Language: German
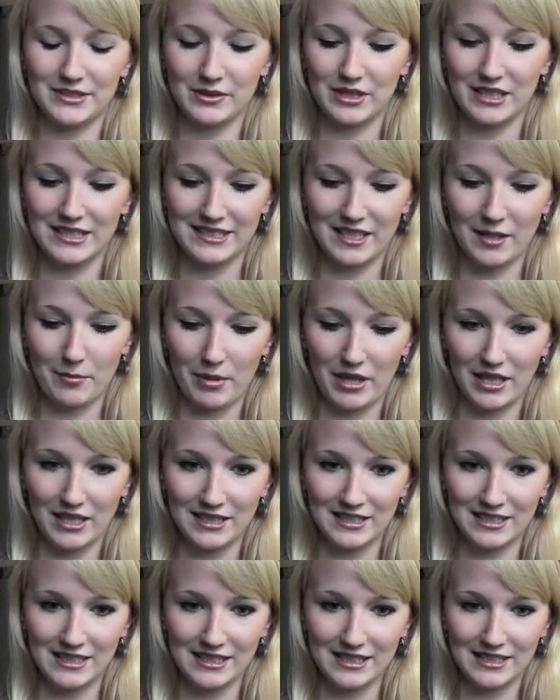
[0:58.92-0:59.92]
sogar sehr
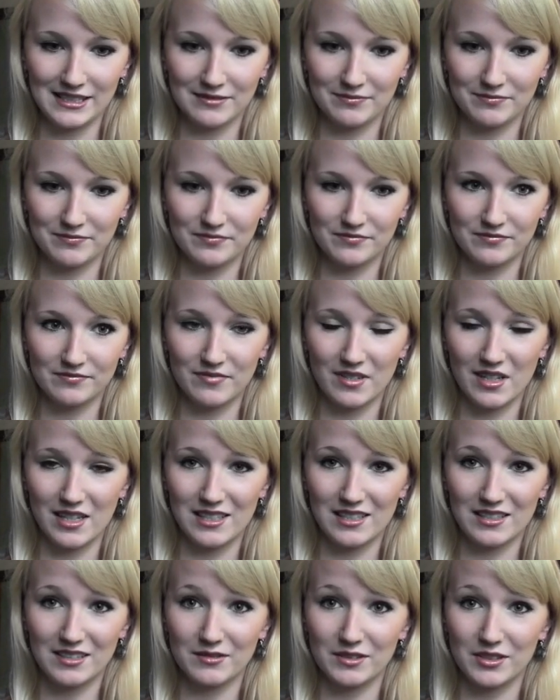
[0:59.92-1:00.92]
peinlich,
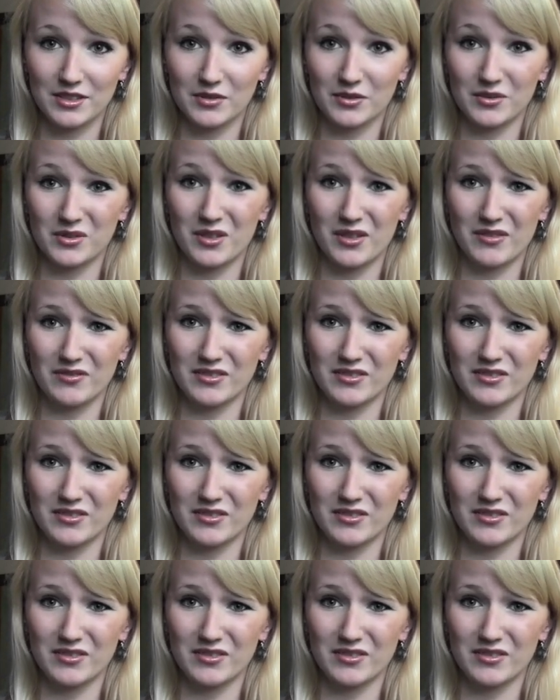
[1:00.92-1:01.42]
weil ich sogar